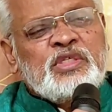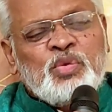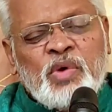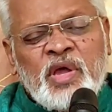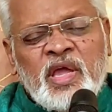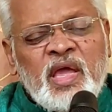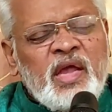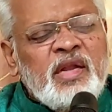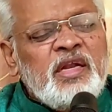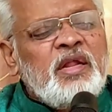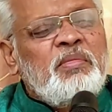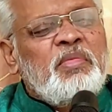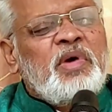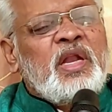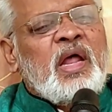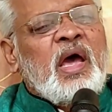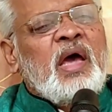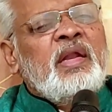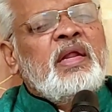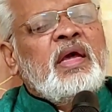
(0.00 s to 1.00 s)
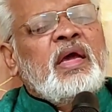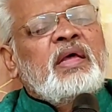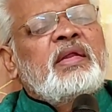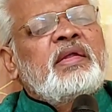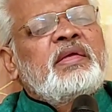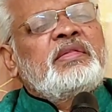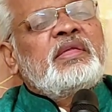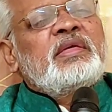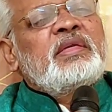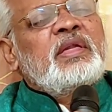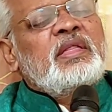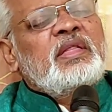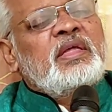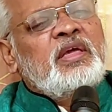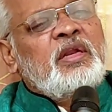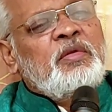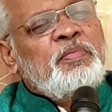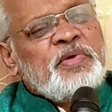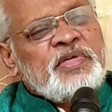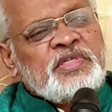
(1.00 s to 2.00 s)
స్వయాన్న మా నాన్నగారు అయితే నా
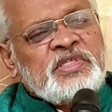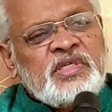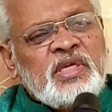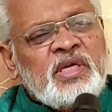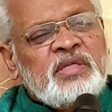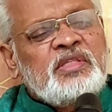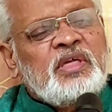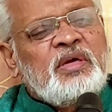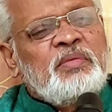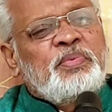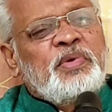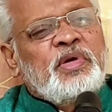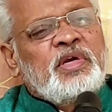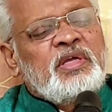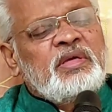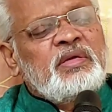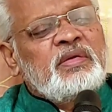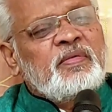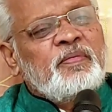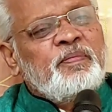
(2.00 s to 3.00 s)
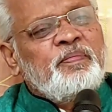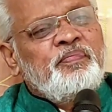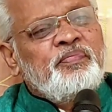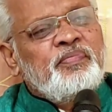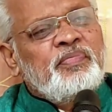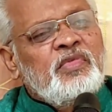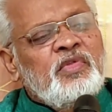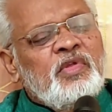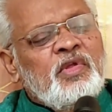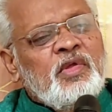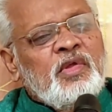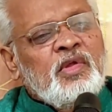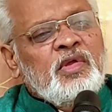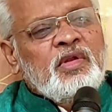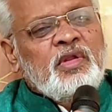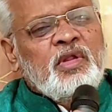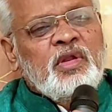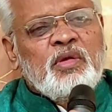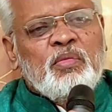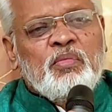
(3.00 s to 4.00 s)
దగ్గర పశ్చాత్తాపడి
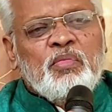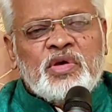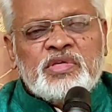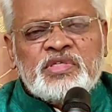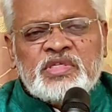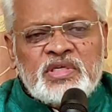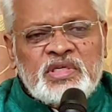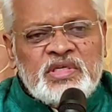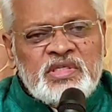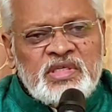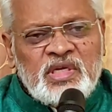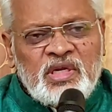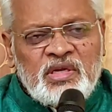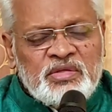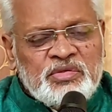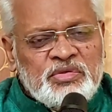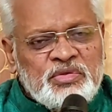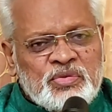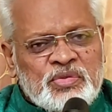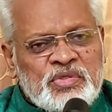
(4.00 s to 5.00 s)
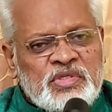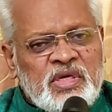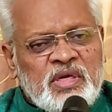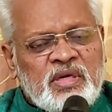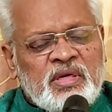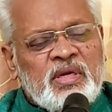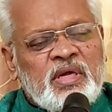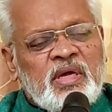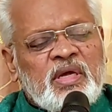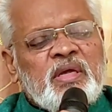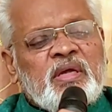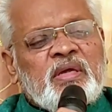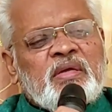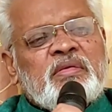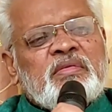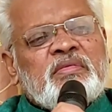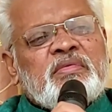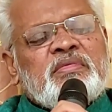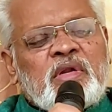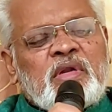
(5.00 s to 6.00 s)
నిన్ను మోసగించాలని చూశాను
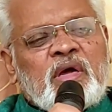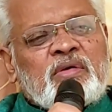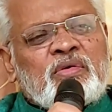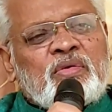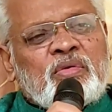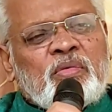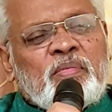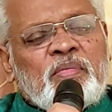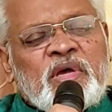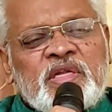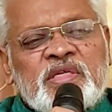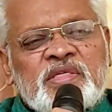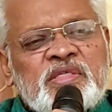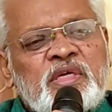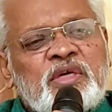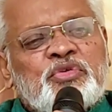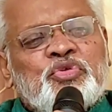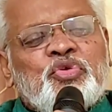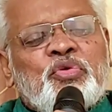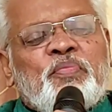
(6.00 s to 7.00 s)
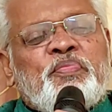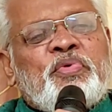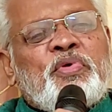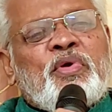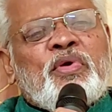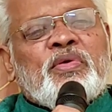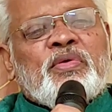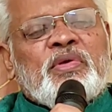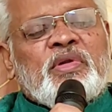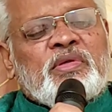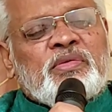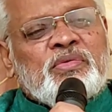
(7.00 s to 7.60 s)
నాకు మనస్సాక్షి ఒప్పుకోవడం